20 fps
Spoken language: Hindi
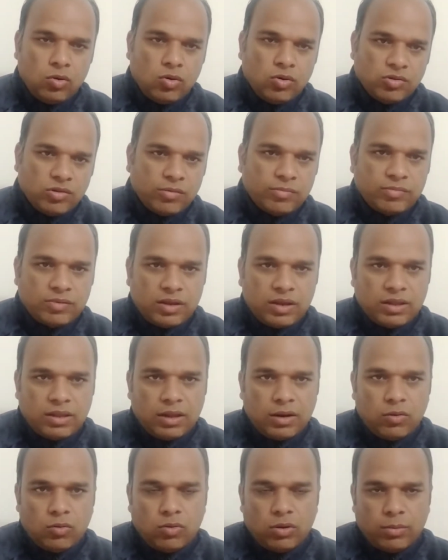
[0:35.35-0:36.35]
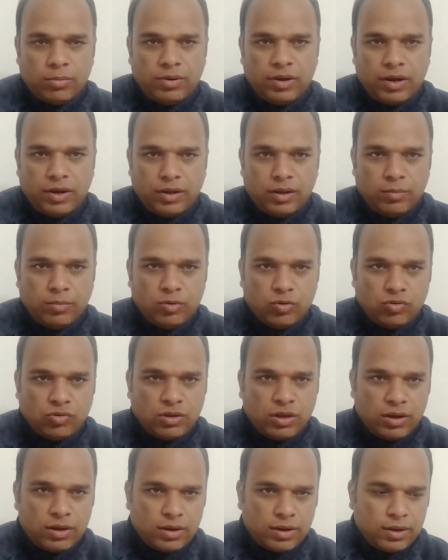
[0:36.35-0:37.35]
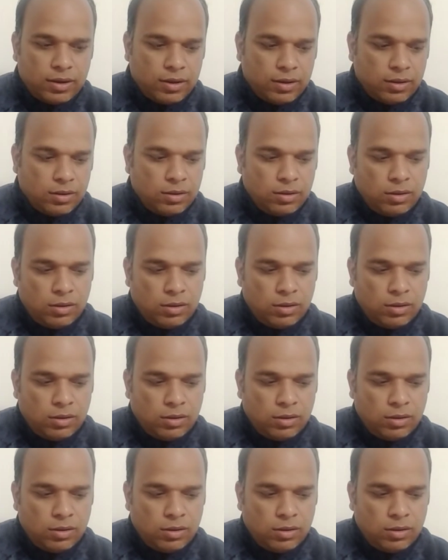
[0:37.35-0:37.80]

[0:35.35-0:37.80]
और सबसे ज़्यादा लोग अभी ए यूज़ कर रहे हैं